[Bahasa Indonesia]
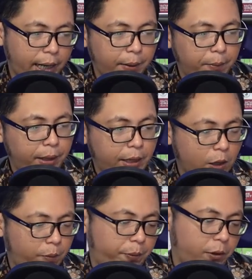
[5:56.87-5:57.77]

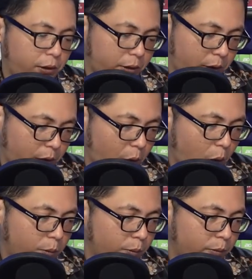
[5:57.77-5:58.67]
mikrofon
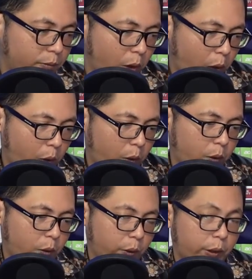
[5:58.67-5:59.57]
combo